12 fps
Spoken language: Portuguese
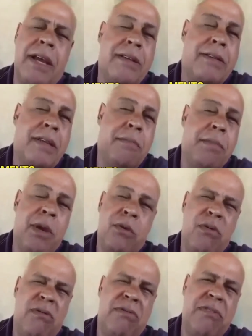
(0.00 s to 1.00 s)
recebi,
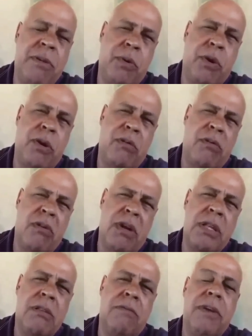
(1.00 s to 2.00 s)
eu não vi porque eu
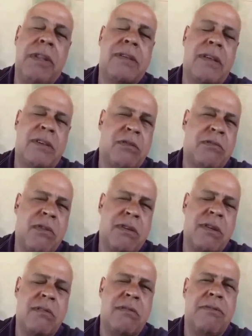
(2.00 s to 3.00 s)
não ando vendo essas
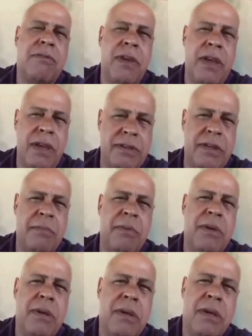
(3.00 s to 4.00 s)
coisas, eu
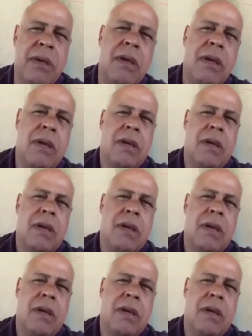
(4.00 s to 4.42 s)
recebi